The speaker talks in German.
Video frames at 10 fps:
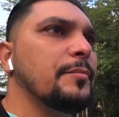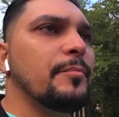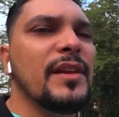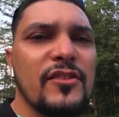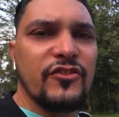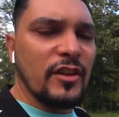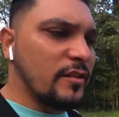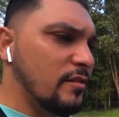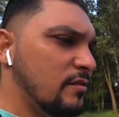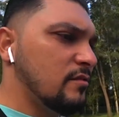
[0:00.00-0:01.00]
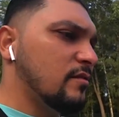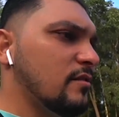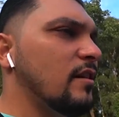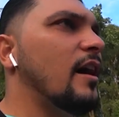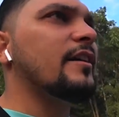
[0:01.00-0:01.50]
Billstedt,
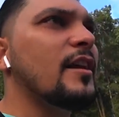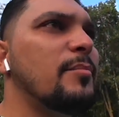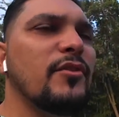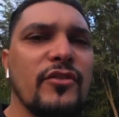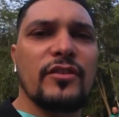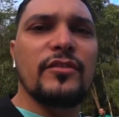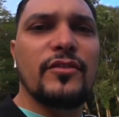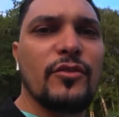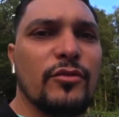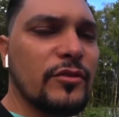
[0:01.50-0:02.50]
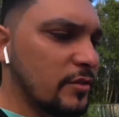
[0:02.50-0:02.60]
angeblich die Hut.